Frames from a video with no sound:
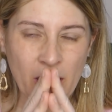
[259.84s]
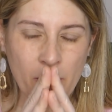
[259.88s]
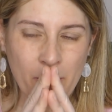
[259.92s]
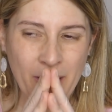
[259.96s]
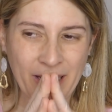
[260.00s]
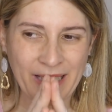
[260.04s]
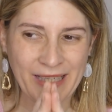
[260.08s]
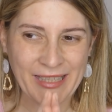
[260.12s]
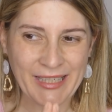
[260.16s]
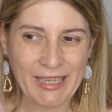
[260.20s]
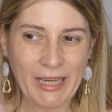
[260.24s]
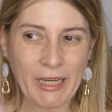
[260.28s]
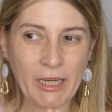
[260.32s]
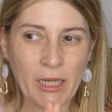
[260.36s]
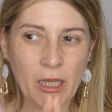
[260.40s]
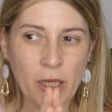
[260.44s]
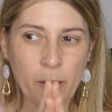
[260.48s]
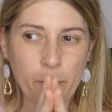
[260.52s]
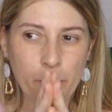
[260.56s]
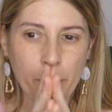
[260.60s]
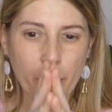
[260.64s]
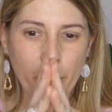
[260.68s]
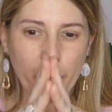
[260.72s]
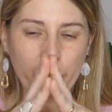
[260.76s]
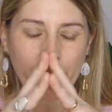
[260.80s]
de
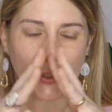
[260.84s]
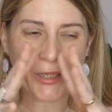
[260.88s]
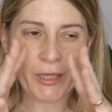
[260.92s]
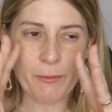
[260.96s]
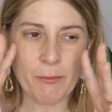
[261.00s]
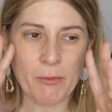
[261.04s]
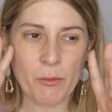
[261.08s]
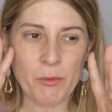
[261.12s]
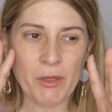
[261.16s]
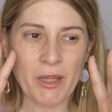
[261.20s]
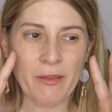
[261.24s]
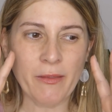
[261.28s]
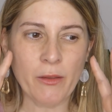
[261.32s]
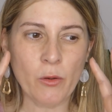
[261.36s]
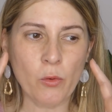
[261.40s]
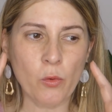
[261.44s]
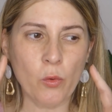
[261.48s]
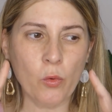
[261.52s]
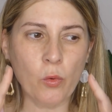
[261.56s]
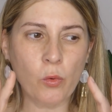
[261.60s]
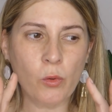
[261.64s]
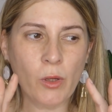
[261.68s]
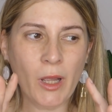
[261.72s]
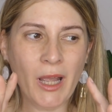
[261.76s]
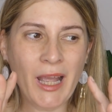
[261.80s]
maquillaje porque me voy a hacer un
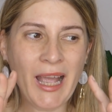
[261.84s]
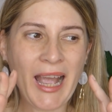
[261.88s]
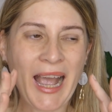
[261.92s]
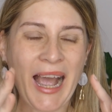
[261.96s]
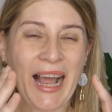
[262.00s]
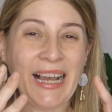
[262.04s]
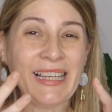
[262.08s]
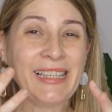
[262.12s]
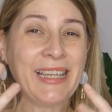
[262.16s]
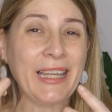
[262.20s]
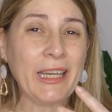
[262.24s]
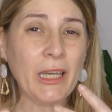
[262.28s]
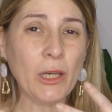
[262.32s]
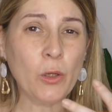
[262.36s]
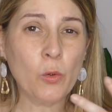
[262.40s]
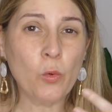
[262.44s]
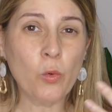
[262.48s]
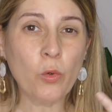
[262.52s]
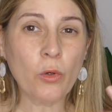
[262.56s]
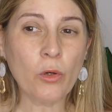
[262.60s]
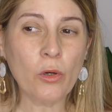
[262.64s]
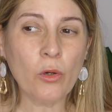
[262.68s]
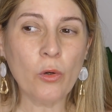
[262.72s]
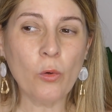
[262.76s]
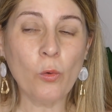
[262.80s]
look al que
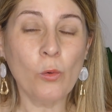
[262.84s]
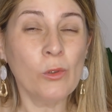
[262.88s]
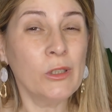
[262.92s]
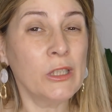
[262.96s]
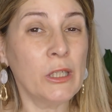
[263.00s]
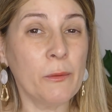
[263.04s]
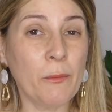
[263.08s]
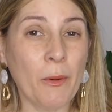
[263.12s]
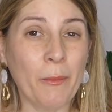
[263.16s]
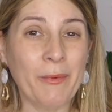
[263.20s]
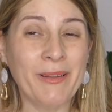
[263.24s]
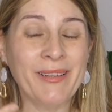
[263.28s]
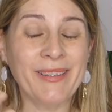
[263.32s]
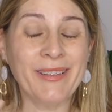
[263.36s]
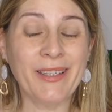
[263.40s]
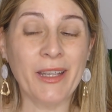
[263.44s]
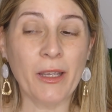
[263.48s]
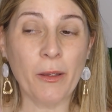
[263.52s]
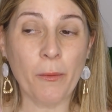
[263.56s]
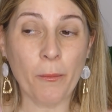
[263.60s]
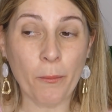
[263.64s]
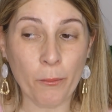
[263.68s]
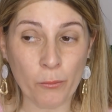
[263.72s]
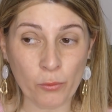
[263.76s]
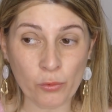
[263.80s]
recurro
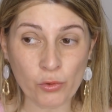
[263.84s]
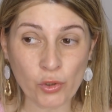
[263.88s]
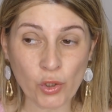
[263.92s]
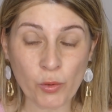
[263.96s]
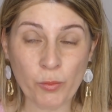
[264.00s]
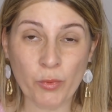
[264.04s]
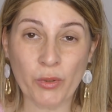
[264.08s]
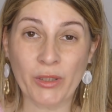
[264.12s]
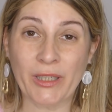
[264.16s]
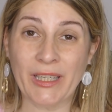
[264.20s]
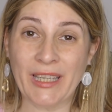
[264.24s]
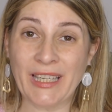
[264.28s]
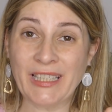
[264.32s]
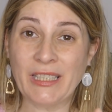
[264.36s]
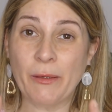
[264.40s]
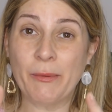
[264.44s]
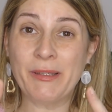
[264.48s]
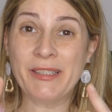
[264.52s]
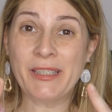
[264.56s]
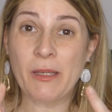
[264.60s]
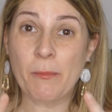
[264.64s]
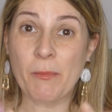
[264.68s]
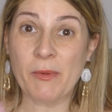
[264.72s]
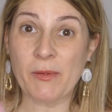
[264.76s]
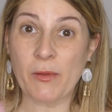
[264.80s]
últimamente mucho porque ya
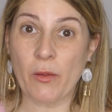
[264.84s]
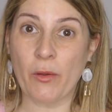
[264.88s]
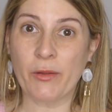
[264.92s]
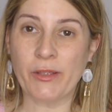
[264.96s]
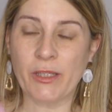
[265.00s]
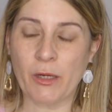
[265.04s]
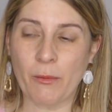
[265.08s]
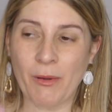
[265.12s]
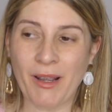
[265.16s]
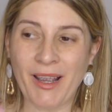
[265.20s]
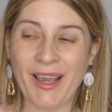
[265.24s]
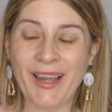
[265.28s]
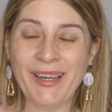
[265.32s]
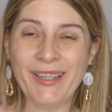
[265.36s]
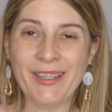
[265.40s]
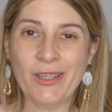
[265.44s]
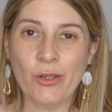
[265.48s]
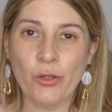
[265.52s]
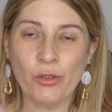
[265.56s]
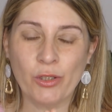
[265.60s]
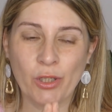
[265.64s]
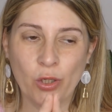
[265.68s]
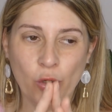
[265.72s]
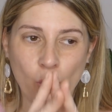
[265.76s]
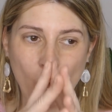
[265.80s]
sabéis que he empezado a trabajar y
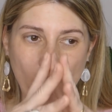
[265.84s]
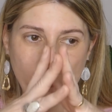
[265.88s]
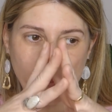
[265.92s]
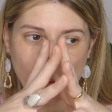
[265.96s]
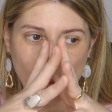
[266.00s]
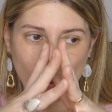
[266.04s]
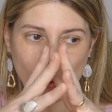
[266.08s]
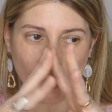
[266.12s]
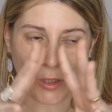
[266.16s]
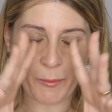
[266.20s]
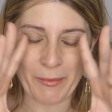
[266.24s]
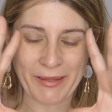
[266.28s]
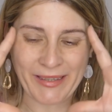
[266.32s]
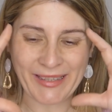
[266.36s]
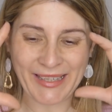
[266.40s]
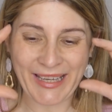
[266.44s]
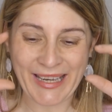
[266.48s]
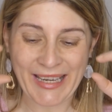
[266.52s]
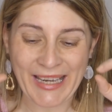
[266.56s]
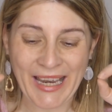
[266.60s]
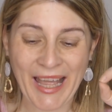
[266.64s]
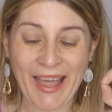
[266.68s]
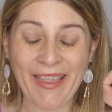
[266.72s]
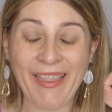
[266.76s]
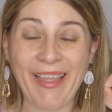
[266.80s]
no tengo absolutamente
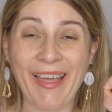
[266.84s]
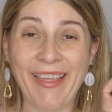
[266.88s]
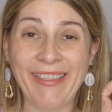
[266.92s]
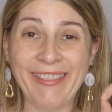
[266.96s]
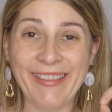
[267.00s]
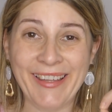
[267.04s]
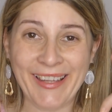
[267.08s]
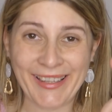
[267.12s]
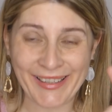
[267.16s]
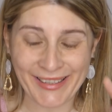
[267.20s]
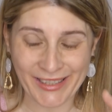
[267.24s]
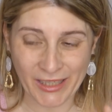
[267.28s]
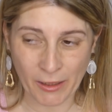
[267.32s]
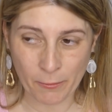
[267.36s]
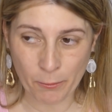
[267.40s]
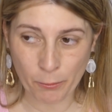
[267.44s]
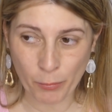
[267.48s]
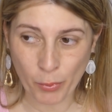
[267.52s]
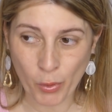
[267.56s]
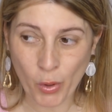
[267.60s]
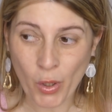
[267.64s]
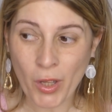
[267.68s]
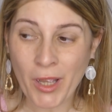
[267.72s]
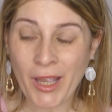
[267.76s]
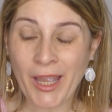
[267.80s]
nada de
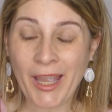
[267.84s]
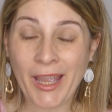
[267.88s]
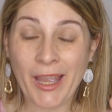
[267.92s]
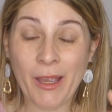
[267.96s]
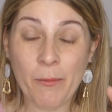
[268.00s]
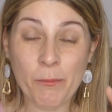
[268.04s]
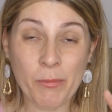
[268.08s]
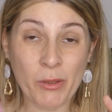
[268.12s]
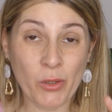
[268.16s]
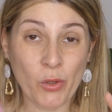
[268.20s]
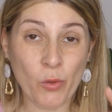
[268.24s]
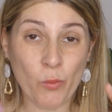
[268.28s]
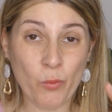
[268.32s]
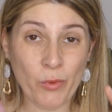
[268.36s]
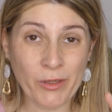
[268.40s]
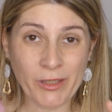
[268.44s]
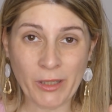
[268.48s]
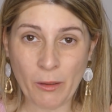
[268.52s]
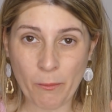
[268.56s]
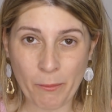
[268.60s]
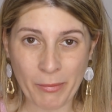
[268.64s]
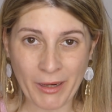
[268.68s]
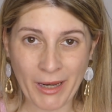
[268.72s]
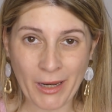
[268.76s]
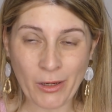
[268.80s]
tiempo. Empiezo muy
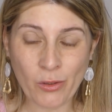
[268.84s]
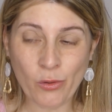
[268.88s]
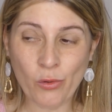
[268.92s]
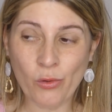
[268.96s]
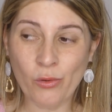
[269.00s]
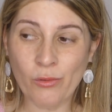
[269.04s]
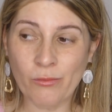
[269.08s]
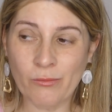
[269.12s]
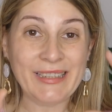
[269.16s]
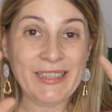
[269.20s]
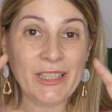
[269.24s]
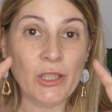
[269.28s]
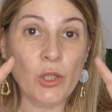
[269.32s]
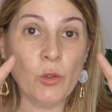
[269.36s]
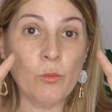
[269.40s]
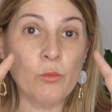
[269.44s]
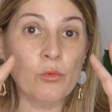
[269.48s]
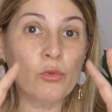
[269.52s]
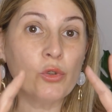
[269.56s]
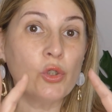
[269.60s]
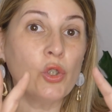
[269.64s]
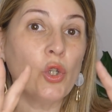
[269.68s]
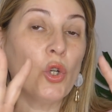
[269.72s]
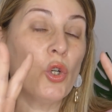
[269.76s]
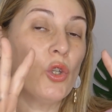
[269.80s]
temprano, tiro
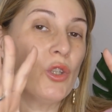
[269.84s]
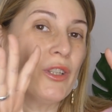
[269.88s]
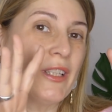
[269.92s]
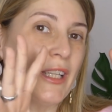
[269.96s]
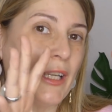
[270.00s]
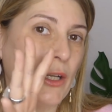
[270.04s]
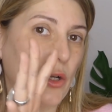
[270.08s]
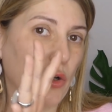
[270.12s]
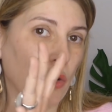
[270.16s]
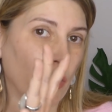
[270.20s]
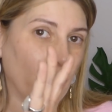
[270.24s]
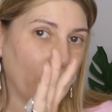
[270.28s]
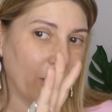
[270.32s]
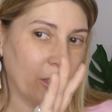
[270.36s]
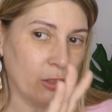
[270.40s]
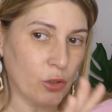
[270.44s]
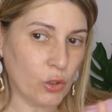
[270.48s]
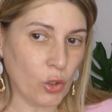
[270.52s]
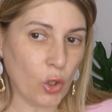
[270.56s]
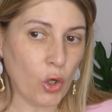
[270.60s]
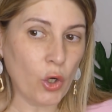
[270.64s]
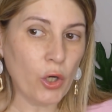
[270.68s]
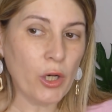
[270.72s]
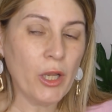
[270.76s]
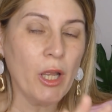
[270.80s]
mucho de
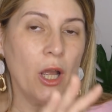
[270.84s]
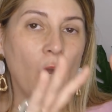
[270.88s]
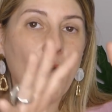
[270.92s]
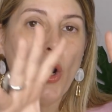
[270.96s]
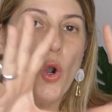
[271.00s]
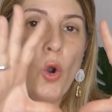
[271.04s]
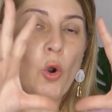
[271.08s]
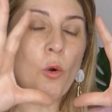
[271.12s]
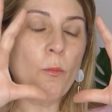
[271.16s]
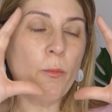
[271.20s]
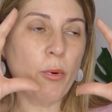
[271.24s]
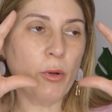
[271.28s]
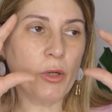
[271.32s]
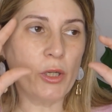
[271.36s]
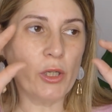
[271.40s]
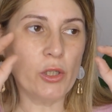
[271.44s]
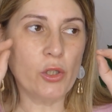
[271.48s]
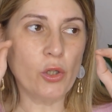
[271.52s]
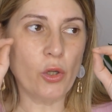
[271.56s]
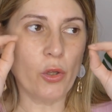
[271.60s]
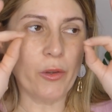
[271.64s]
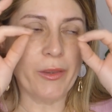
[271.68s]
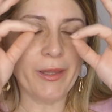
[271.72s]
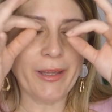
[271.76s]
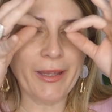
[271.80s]
corrector, un
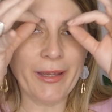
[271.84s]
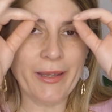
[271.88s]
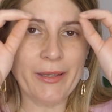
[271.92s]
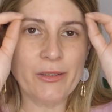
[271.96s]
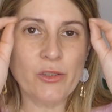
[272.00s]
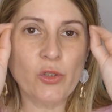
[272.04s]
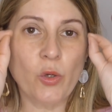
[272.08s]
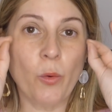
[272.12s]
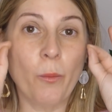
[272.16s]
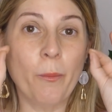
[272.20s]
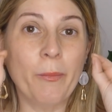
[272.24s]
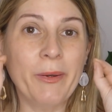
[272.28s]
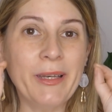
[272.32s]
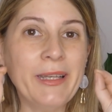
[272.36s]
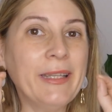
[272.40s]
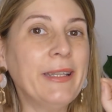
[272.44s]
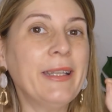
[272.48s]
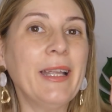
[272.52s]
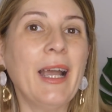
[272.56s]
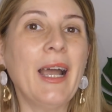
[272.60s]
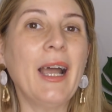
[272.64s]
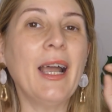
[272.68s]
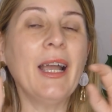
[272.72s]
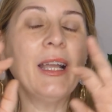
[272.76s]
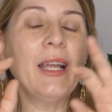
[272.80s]
poquito de
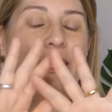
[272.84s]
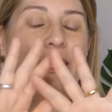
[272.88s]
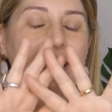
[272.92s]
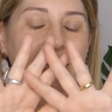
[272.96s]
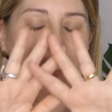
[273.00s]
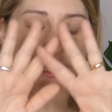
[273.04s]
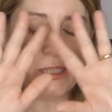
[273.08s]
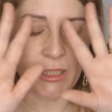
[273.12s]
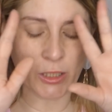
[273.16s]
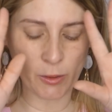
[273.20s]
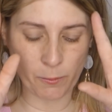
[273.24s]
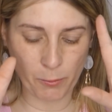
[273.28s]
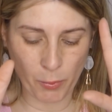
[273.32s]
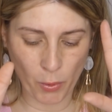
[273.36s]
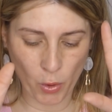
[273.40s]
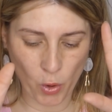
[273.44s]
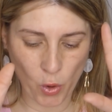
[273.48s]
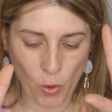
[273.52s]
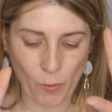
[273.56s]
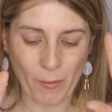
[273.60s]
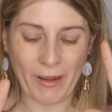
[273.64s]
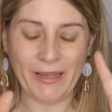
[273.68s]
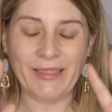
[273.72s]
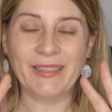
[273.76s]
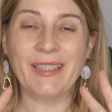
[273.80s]
sombrita y
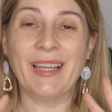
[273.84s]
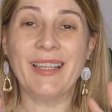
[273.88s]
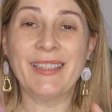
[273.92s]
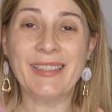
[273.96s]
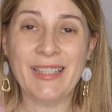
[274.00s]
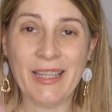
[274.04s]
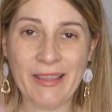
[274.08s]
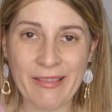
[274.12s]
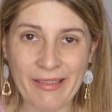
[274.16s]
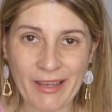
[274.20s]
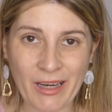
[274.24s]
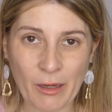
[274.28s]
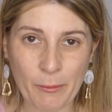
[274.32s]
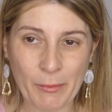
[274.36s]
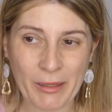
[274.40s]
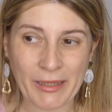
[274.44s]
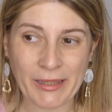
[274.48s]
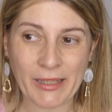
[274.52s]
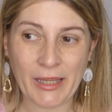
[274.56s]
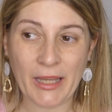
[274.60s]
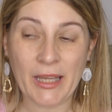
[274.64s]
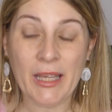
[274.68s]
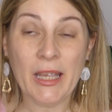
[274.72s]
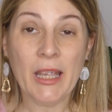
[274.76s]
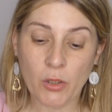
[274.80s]
poco más,
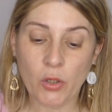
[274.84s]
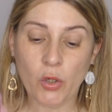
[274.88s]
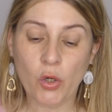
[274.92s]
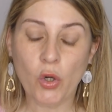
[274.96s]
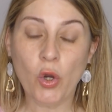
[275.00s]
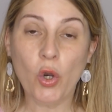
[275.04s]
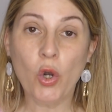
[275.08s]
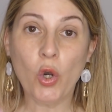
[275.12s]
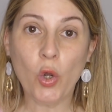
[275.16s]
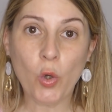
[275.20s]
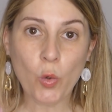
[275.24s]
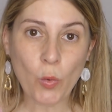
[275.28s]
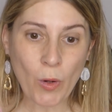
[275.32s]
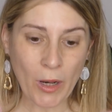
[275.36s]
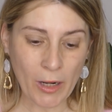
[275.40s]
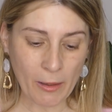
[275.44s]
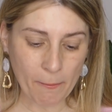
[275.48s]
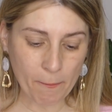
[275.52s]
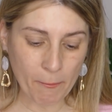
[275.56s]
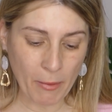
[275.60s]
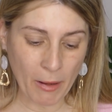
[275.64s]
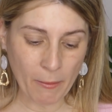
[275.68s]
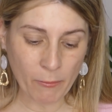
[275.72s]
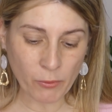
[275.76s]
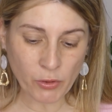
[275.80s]
sinceramente. Con lo cual
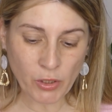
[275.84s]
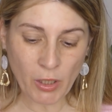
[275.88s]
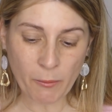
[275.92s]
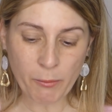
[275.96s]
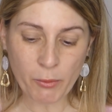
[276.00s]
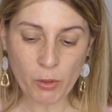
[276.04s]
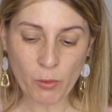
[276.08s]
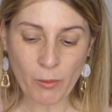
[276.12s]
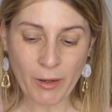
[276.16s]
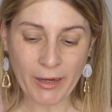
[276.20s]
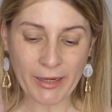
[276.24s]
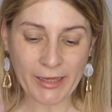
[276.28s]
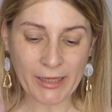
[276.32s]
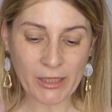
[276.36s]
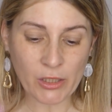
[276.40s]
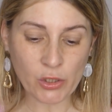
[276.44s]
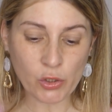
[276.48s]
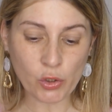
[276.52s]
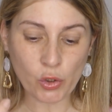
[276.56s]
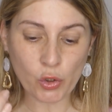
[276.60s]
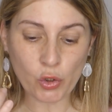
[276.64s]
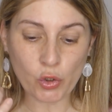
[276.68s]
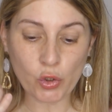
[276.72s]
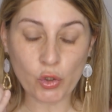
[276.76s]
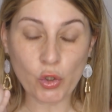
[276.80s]
vamos a probar
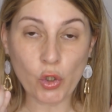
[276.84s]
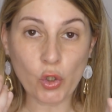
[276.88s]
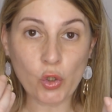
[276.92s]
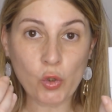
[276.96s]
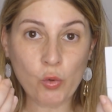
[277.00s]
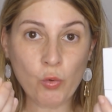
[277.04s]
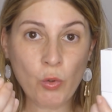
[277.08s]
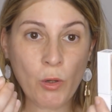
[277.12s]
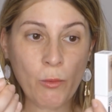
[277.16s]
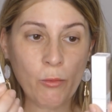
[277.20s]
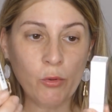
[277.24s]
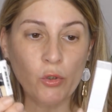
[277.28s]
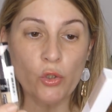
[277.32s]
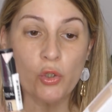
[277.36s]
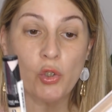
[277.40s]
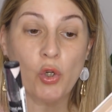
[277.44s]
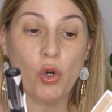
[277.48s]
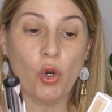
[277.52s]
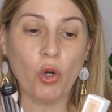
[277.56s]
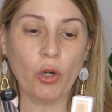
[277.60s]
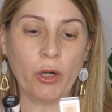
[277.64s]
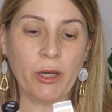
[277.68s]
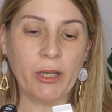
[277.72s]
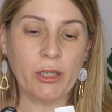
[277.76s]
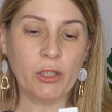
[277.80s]
estos dos nuevos
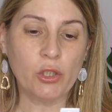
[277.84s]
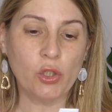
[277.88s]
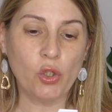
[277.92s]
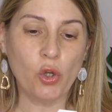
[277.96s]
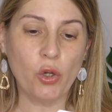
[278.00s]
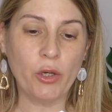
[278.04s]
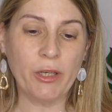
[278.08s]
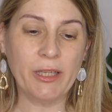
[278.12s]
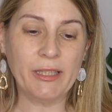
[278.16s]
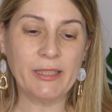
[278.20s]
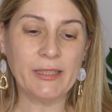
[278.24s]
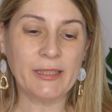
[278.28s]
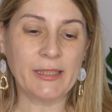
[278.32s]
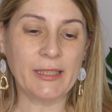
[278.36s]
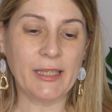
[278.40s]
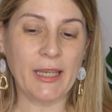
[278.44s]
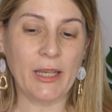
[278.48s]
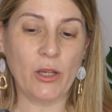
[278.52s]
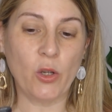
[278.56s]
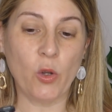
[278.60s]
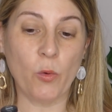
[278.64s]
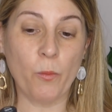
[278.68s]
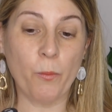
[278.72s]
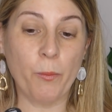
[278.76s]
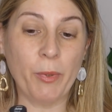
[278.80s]
correctores
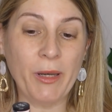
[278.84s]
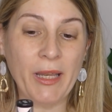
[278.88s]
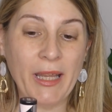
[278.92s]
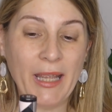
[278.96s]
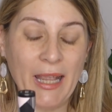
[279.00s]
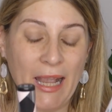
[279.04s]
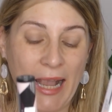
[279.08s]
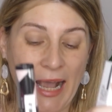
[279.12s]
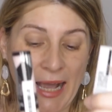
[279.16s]
que compré